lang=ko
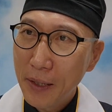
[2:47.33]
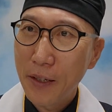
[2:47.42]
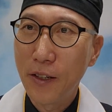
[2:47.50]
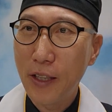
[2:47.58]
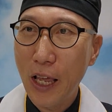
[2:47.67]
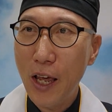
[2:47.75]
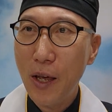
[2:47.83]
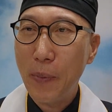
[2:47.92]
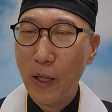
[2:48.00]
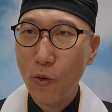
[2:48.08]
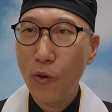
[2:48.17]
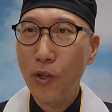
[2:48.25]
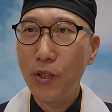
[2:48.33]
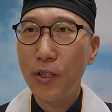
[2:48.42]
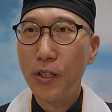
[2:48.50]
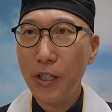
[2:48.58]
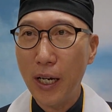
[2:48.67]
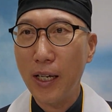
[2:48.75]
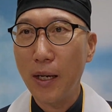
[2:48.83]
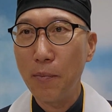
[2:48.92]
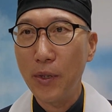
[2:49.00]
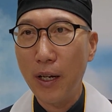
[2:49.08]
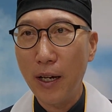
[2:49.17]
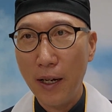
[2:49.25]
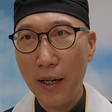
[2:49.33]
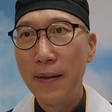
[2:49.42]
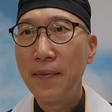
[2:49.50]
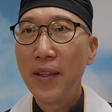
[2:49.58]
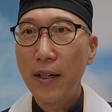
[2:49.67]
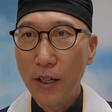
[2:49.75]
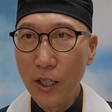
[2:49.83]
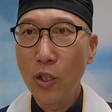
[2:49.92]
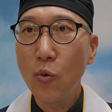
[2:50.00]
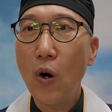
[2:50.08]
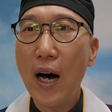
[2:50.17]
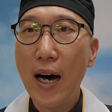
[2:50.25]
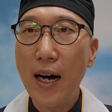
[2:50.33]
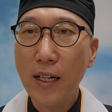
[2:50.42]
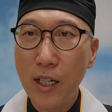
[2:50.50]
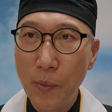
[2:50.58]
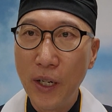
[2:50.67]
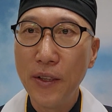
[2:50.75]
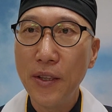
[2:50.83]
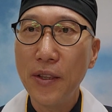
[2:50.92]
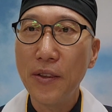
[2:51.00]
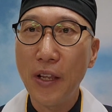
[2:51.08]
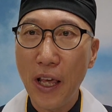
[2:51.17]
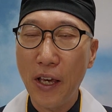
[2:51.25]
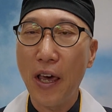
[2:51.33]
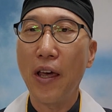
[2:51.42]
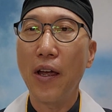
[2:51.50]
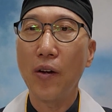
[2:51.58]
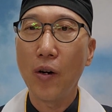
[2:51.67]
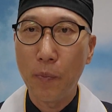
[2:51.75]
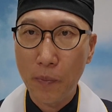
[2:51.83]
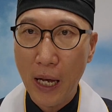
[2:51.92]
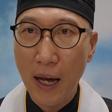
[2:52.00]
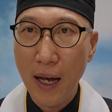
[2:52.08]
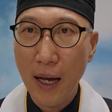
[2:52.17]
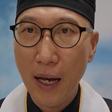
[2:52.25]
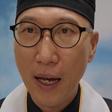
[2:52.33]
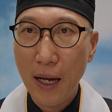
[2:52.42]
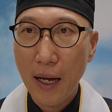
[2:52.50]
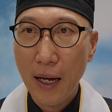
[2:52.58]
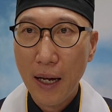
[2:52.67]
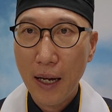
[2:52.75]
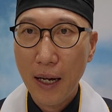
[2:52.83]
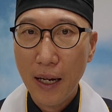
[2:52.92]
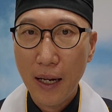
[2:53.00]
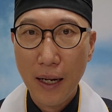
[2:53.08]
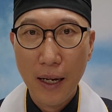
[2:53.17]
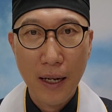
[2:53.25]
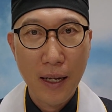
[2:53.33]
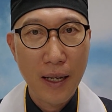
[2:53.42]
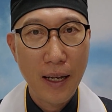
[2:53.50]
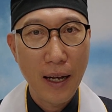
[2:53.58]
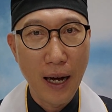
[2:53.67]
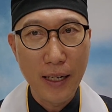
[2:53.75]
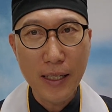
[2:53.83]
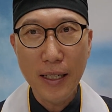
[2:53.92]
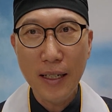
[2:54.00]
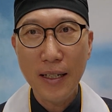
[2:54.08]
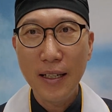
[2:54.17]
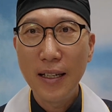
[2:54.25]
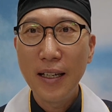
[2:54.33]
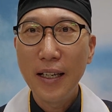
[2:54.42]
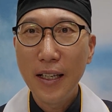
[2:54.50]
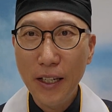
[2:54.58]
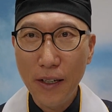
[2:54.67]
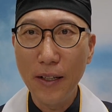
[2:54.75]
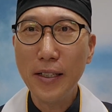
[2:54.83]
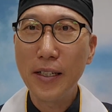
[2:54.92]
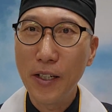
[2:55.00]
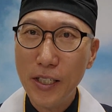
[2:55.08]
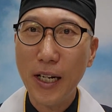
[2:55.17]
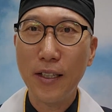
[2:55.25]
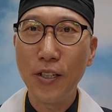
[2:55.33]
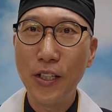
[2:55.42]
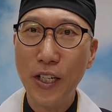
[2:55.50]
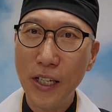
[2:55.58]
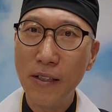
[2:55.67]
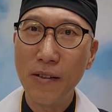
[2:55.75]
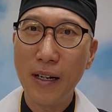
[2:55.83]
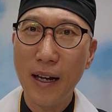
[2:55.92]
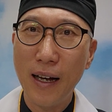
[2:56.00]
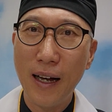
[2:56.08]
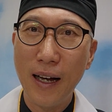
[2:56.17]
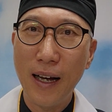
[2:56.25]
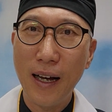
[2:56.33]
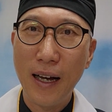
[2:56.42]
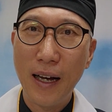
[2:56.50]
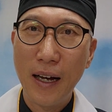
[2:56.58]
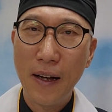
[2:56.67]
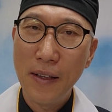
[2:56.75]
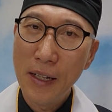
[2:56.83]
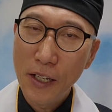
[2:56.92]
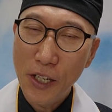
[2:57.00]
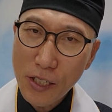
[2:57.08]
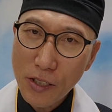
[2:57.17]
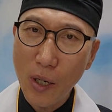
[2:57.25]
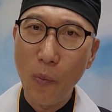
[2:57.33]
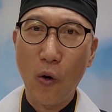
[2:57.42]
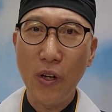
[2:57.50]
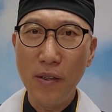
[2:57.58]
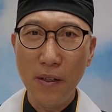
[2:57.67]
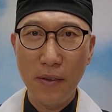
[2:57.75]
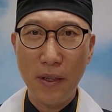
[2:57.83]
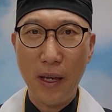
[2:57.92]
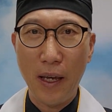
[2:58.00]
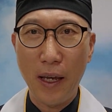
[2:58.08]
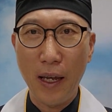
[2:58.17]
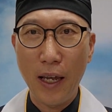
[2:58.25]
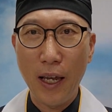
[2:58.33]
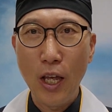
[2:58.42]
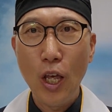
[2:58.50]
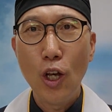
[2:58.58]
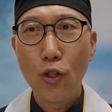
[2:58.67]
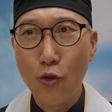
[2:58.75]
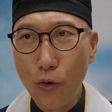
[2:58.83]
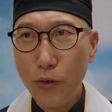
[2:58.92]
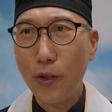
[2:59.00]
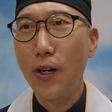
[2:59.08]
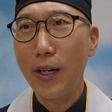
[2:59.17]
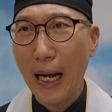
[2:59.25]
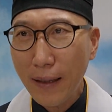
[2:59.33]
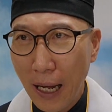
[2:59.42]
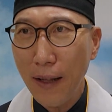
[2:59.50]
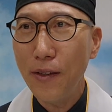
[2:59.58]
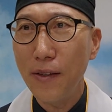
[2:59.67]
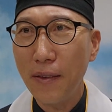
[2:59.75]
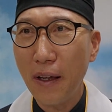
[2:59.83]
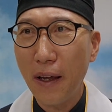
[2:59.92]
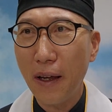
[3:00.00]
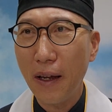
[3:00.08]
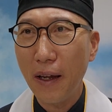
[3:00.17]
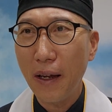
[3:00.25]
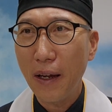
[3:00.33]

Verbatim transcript: 그때 베드로는 이야기합니다. 은과 금은 내게 없다. 아니 이런 거지 같은 일이 있는가? 있어 보였는데, 줄 것 같았는데,